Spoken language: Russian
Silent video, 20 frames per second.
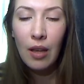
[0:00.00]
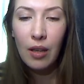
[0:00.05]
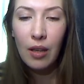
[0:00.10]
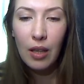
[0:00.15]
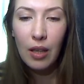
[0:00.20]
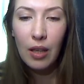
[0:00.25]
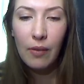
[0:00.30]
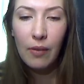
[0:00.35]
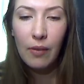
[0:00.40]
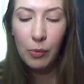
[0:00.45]

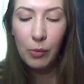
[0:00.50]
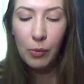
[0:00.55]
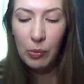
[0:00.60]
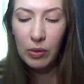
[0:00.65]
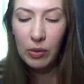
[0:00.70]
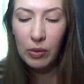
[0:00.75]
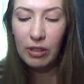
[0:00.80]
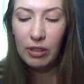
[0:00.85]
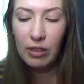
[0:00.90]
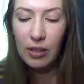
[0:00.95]
И, в общем,
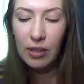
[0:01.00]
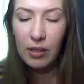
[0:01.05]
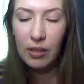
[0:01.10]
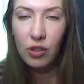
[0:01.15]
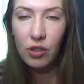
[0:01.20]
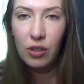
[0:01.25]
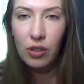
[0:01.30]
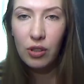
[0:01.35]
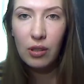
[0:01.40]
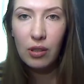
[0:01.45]
этого
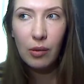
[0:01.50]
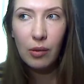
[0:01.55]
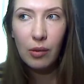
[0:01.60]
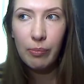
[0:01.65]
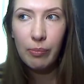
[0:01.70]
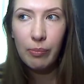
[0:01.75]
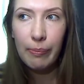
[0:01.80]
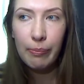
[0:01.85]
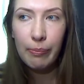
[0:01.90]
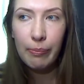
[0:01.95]
достаточно.
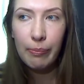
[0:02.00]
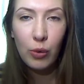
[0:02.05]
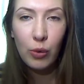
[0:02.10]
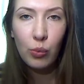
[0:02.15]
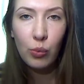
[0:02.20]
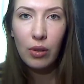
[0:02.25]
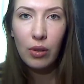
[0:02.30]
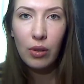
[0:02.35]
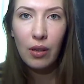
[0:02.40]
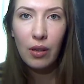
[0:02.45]

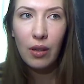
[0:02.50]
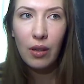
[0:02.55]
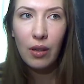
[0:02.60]
Минута,